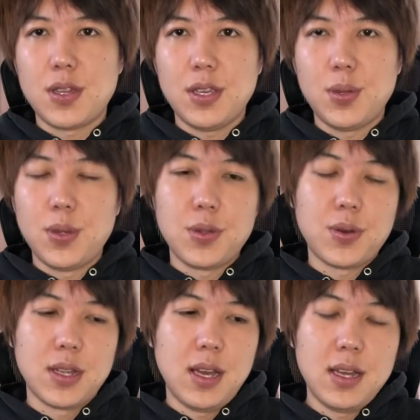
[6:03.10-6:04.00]
た人なの
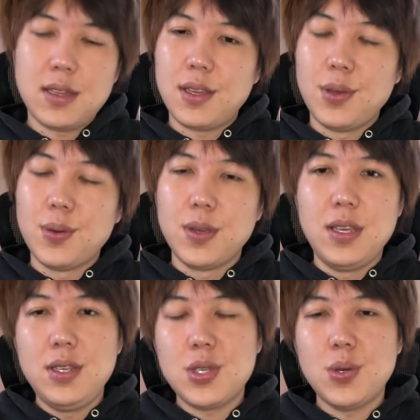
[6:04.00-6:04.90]
かなっていう
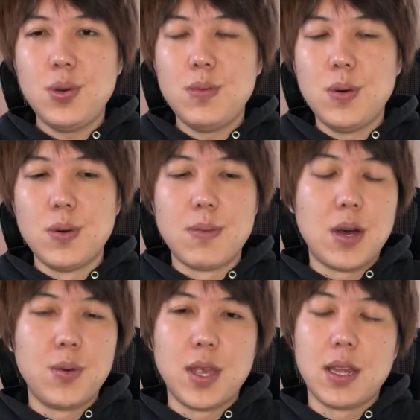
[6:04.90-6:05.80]
印象も、まあ、
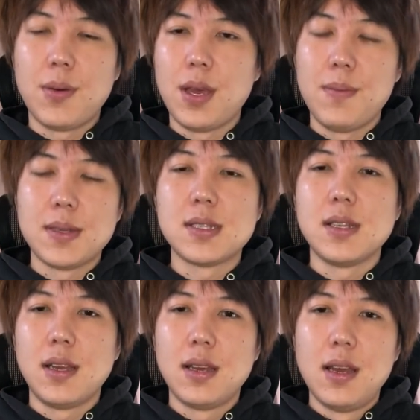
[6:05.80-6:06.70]
受けてはいます
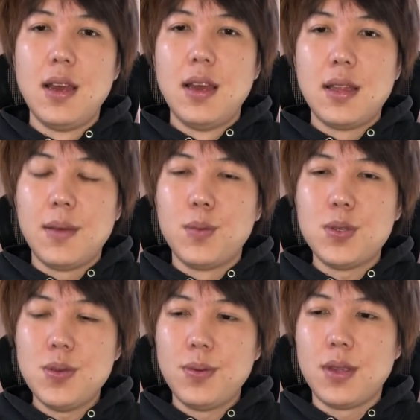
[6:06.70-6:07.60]
ね。でもち
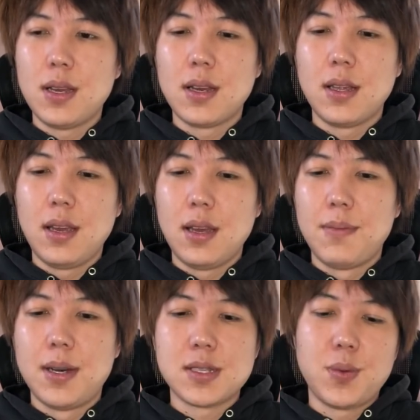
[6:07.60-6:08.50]
ろんなんかね、
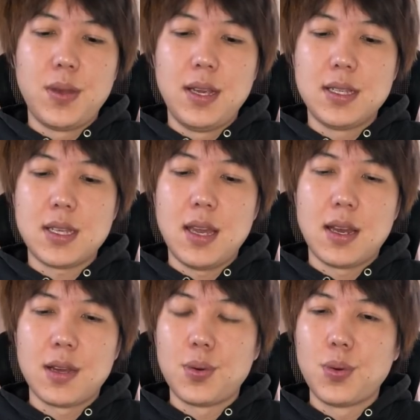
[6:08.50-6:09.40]
まあ、その NHK か
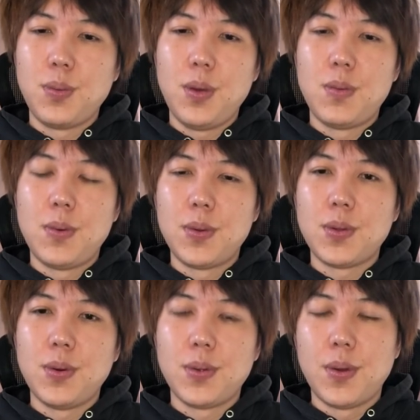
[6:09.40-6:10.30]
ら国民を守る
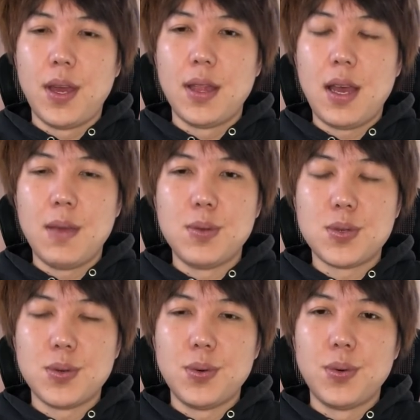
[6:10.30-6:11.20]
党の、え内部
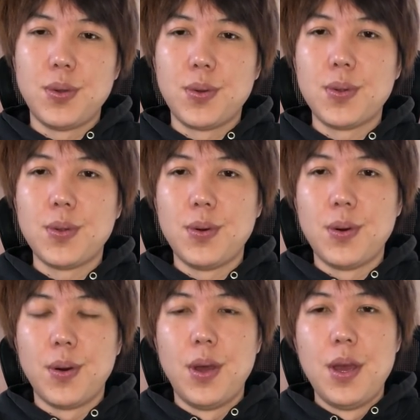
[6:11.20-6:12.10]
情報による
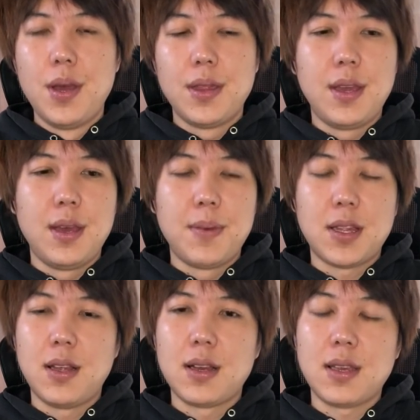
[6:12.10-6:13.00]
とで、まあ、
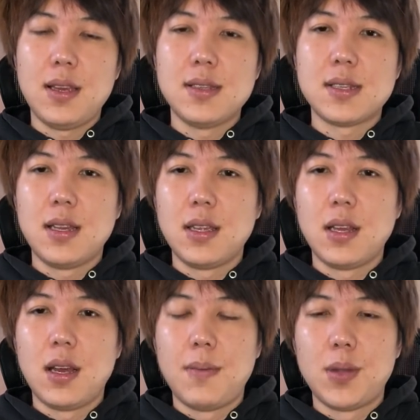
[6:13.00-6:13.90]
田中健さんっていう
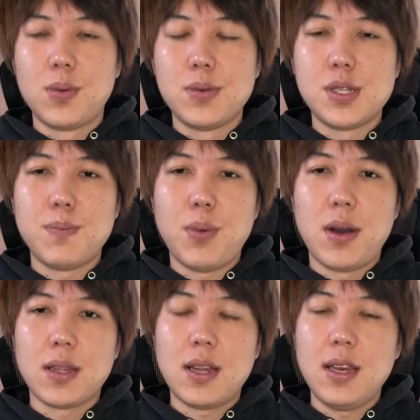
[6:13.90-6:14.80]
のは、まあ、ろすっぽ
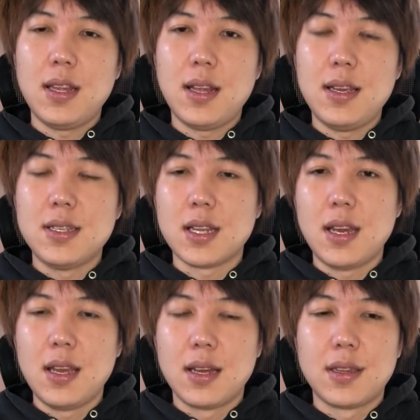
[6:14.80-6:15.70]
働いてないんじゃな
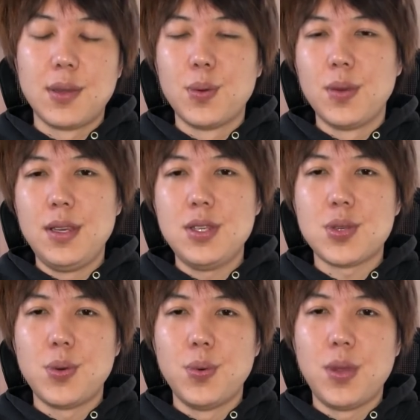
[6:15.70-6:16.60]
いかっていう印
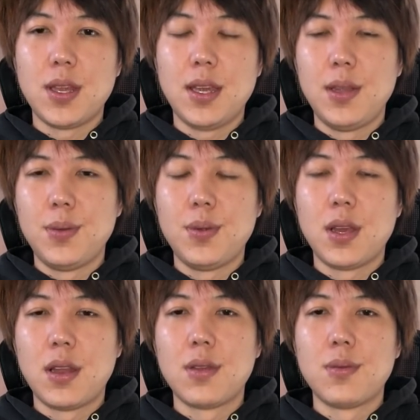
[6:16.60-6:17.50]
象を受けているんだけ
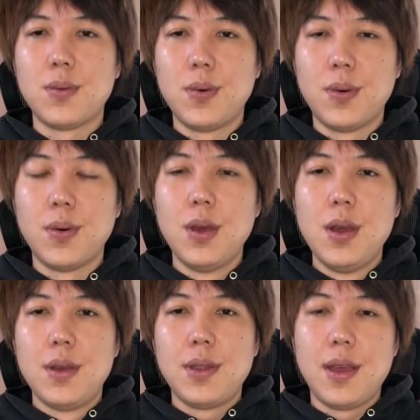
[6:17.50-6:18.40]
れども
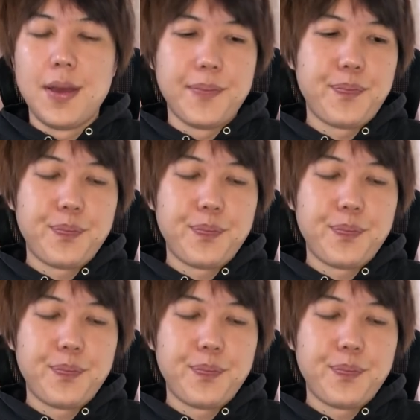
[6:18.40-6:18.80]
ね